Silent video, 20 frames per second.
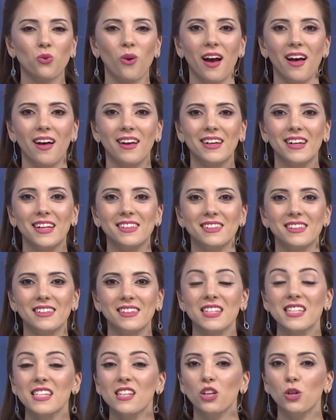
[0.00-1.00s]
عائلة
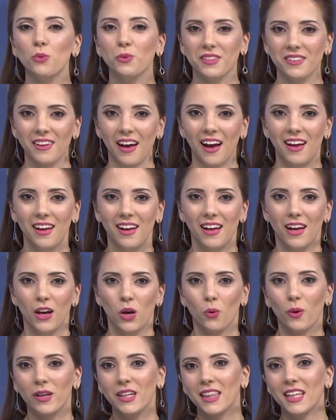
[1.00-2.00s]
نصراوية
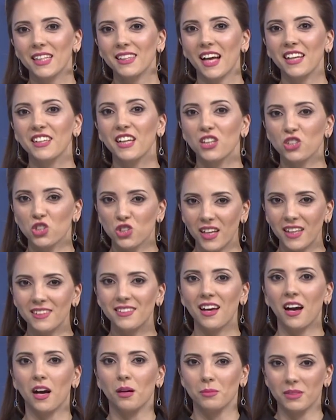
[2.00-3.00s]
ورثت عن
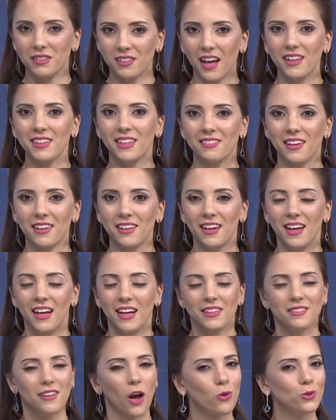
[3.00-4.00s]
أجدادها مطحنة
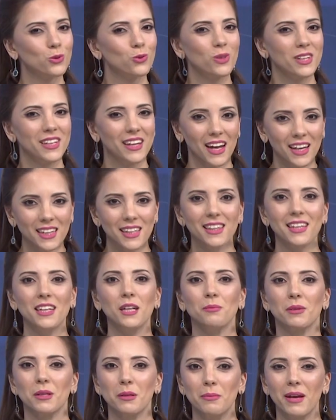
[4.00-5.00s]
تعود لأكثر
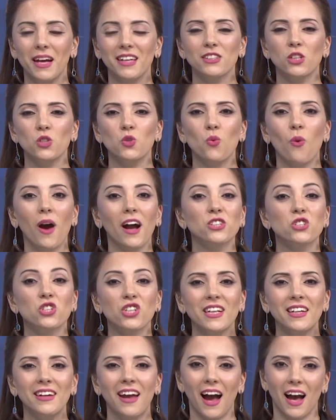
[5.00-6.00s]
من
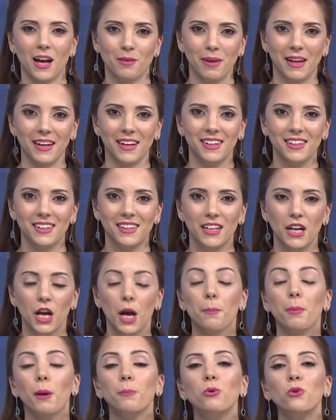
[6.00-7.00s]
120 عاما
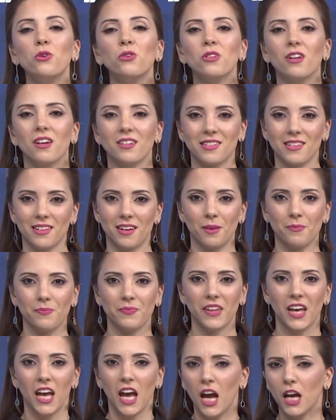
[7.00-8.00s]
بابور الناصرة
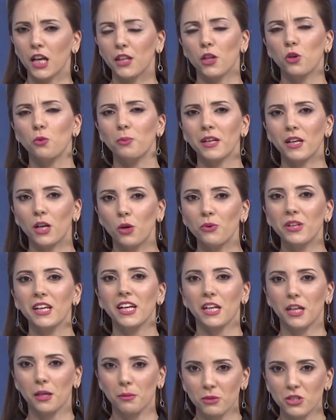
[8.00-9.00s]
أكثر من
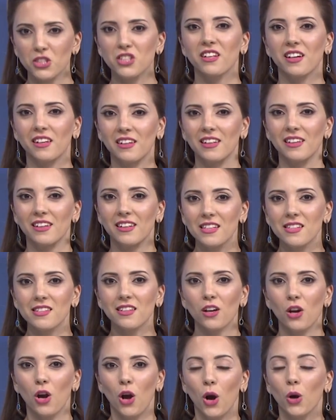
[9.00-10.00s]
كونه مصدرا
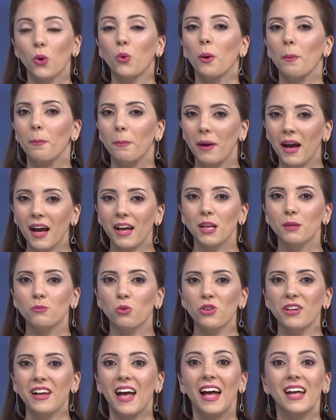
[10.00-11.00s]
للرزق هو
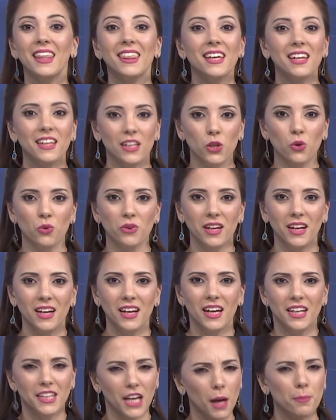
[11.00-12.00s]
معلم أثري
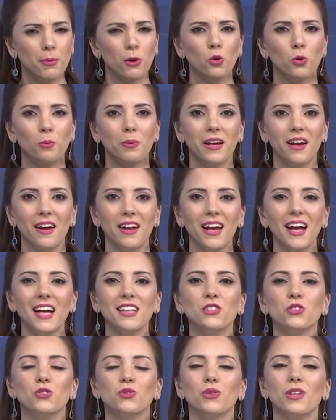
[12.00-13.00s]
يعبق برائحة
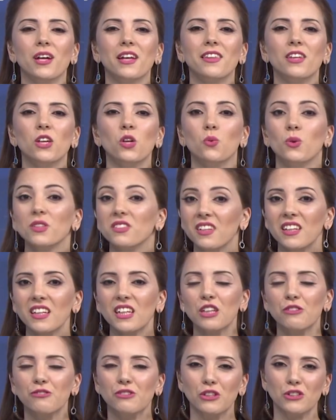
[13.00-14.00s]
التراث والتاريخ
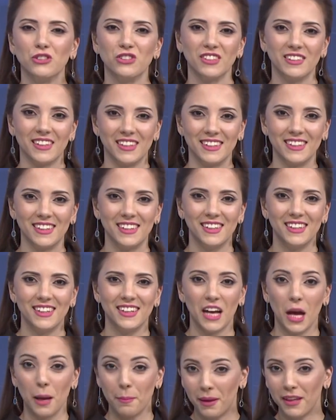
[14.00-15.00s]
الفلسطيني
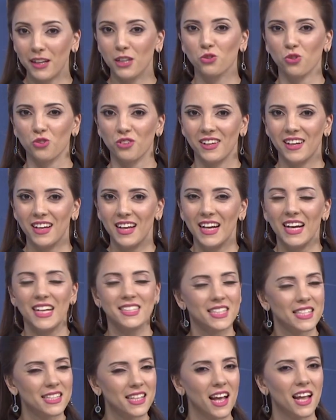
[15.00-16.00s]
أمانة
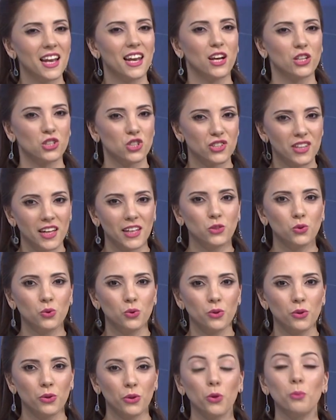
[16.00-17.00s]
أسسها الأجداد
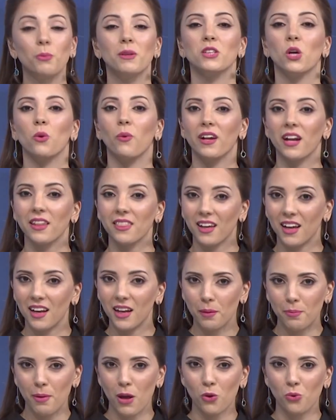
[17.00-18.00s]
ثم توارثها
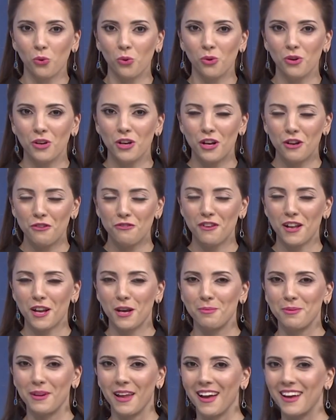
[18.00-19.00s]
الأباء
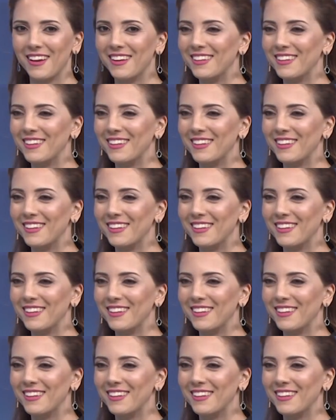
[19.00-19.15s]
فالأبناء